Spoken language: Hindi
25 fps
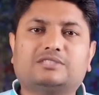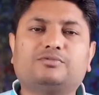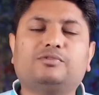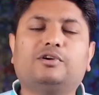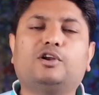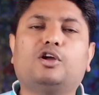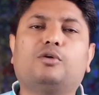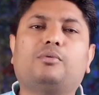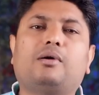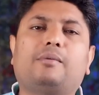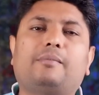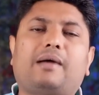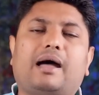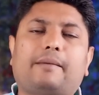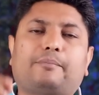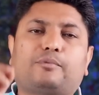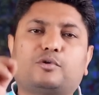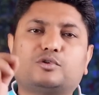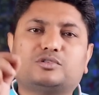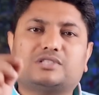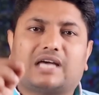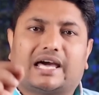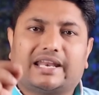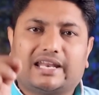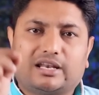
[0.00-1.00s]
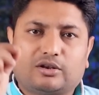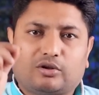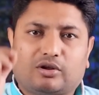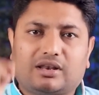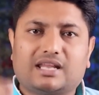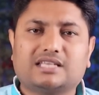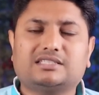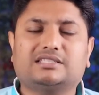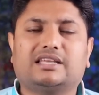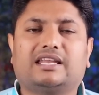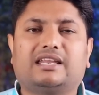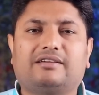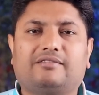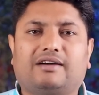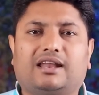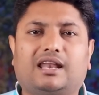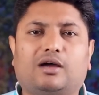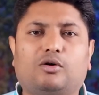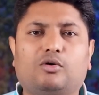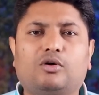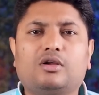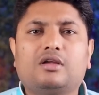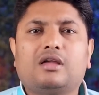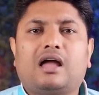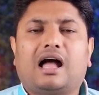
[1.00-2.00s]
इस वीडियो में मैं आपको सारी नॉलेज देने
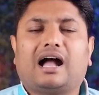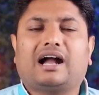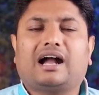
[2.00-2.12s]
वाला हूँ